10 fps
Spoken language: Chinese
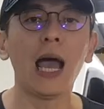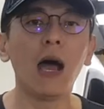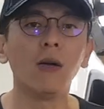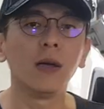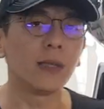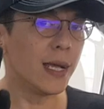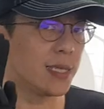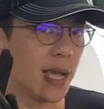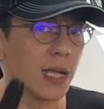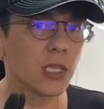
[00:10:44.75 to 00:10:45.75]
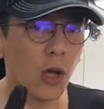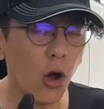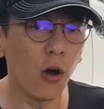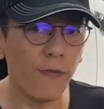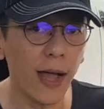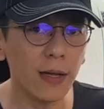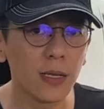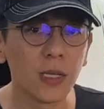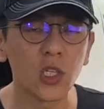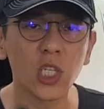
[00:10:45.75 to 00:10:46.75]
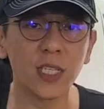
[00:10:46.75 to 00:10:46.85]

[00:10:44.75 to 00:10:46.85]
好，那假设后方是